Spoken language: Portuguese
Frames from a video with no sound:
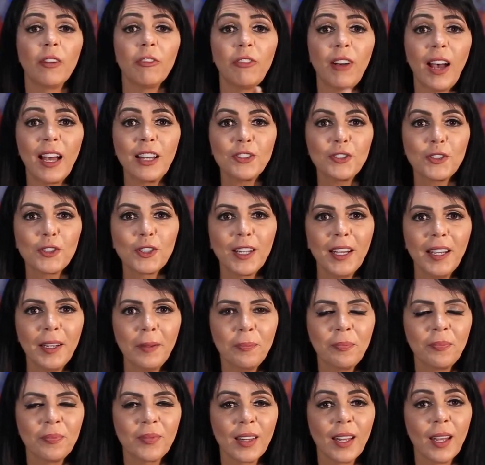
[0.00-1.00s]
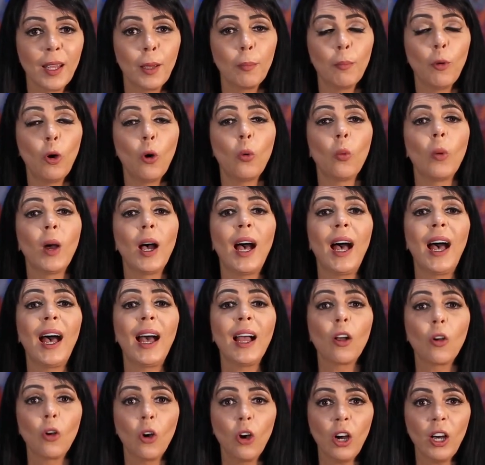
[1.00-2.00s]
Fácil, né? Bom,
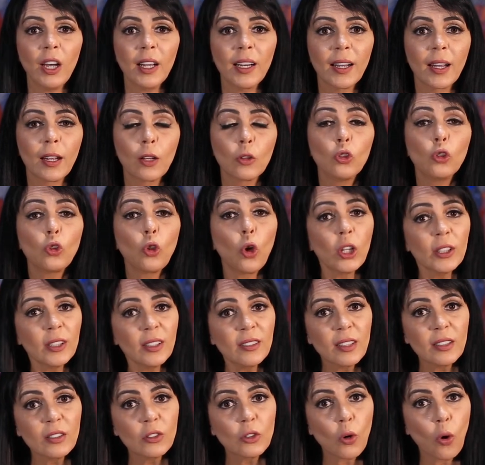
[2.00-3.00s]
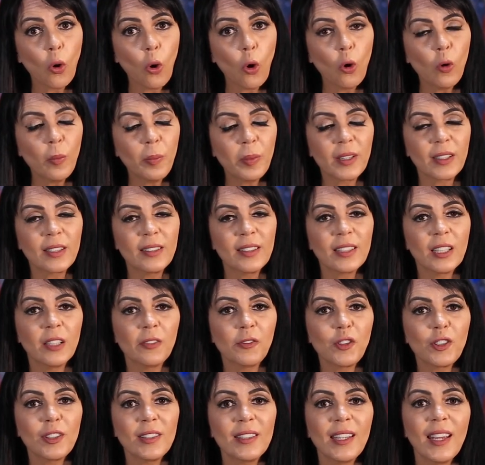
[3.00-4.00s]
agora todas as compras que
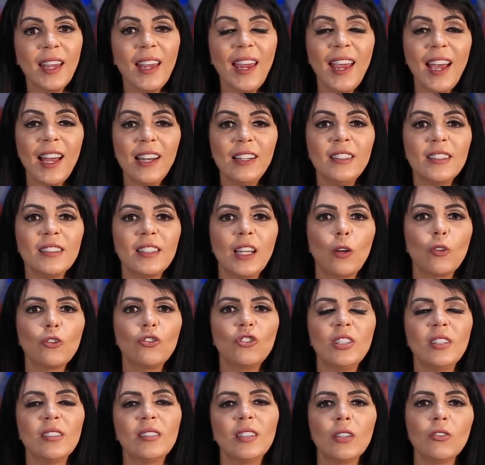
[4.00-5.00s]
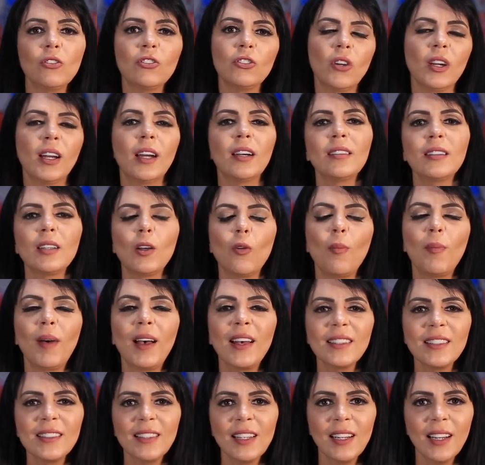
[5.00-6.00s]
você realizar utilizando o seu cartão
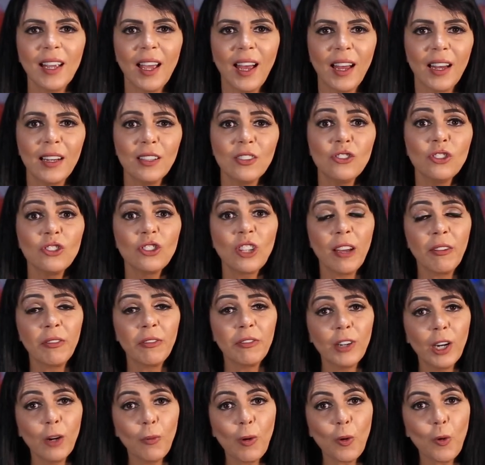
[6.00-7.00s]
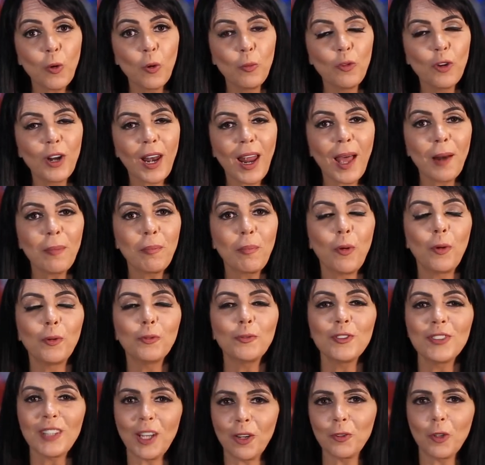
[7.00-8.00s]
Mastercard já vão acumular
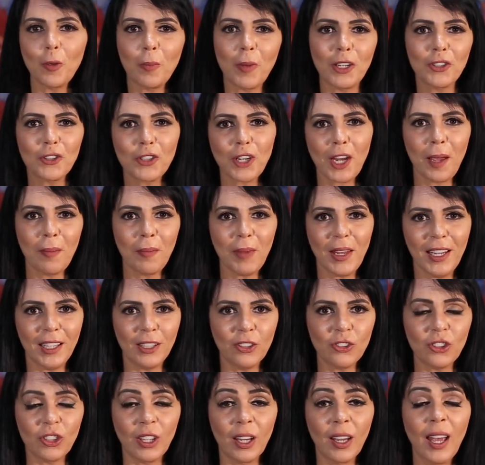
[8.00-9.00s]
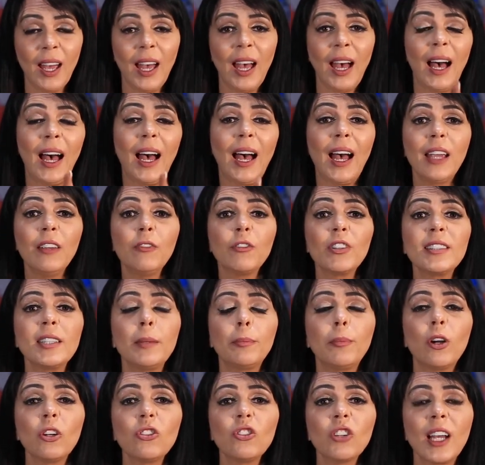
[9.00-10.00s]
pontos automaticamente. Ah, e você
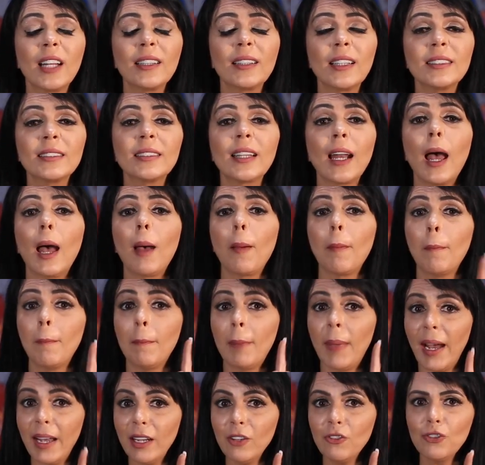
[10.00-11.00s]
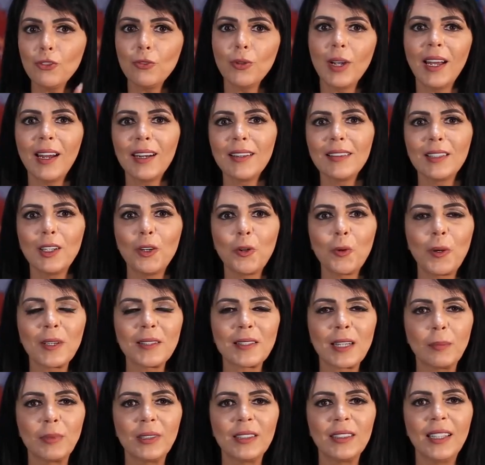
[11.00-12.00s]
pode cadastrar mais de um cartão com
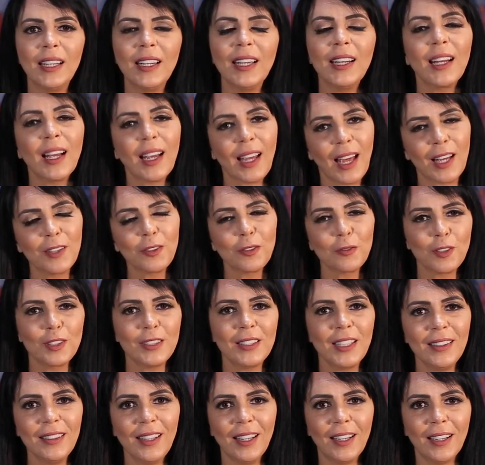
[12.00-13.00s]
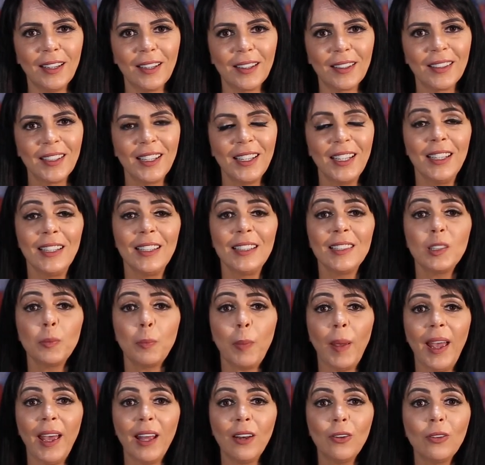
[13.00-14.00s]
essa bandeira caso você tenha.
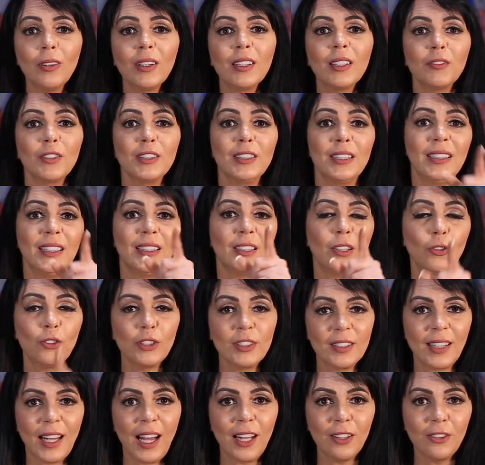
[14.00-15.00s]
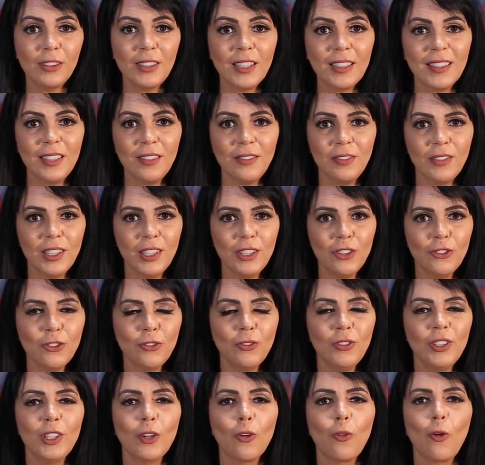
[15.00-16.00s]
Espero que você tenha gostado desse
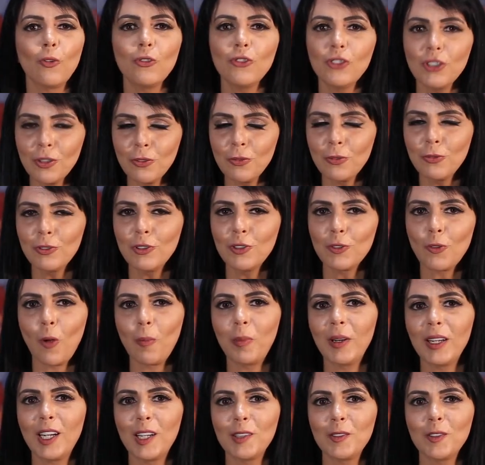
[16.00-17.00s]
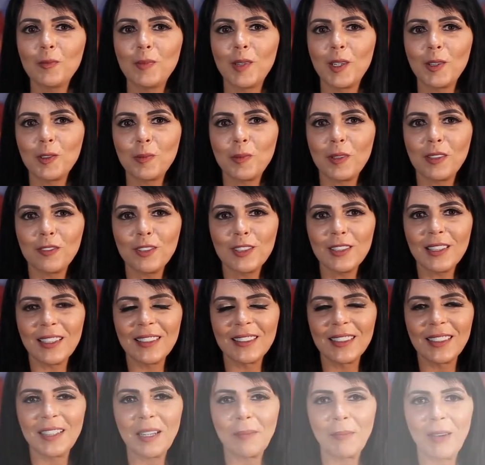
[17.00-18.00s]
vídeo e eu continuo descomplicando os bancos para vocês.
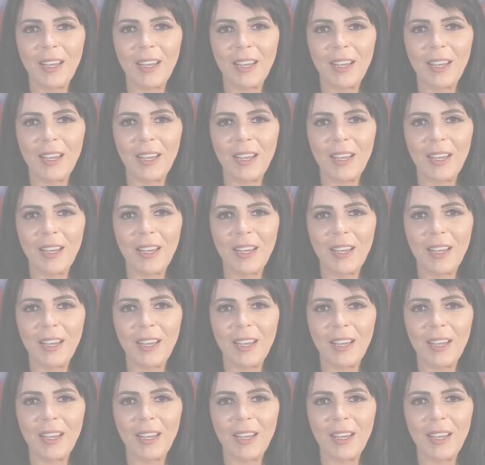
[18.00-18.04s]
Até